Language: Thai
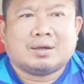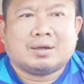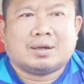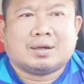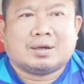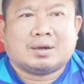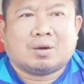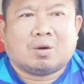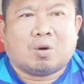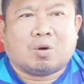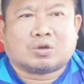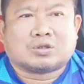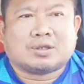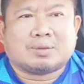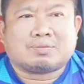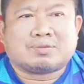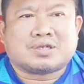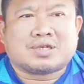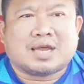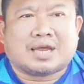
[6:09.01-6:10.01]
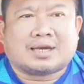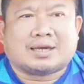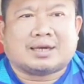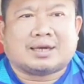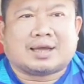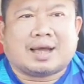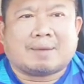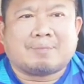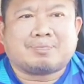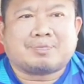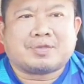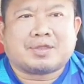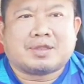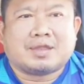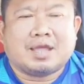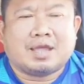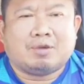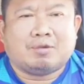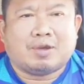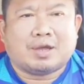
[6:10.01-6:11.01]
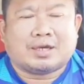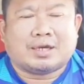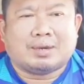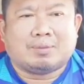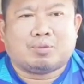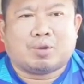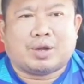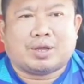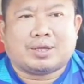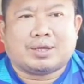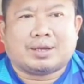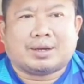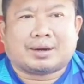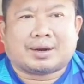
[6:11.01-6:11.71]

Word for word: 267นะครับ ที่เวทีมวย